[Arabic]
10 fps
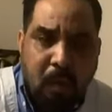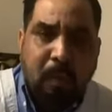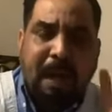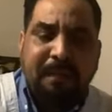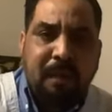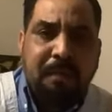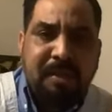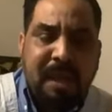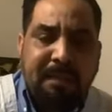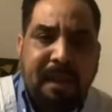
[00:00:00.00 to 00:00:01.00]
ويعدلهم
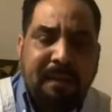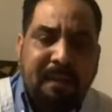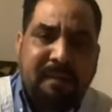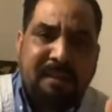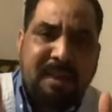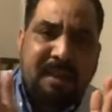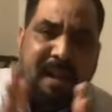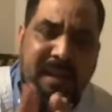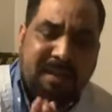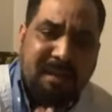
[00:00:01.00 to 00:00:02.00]
ايجابيات انت سيد
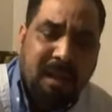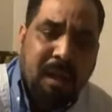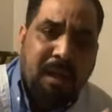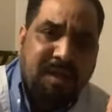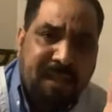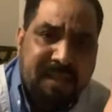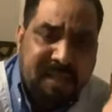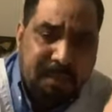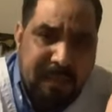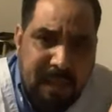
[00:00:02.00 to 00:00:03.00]
الرئيس حست على
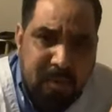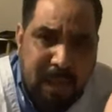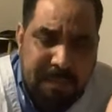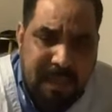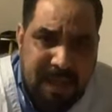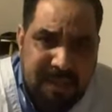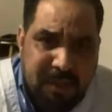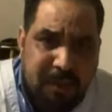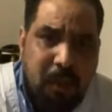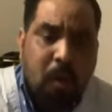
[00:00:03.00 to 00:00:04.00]
سلبيات ولعبد
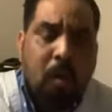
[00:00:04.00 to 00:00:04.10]
العزيز